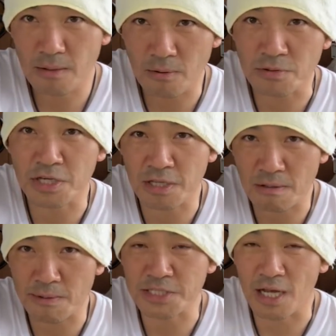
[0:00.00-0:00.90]
送ってきて
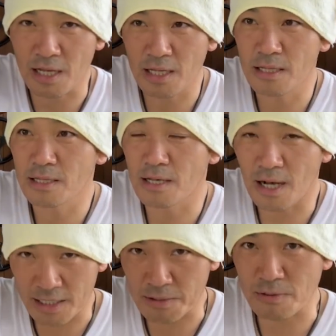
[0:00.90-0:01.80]
くれました。
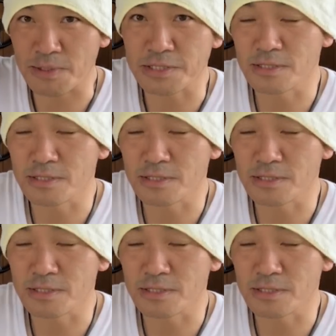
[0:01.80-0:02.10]
ありがとうございま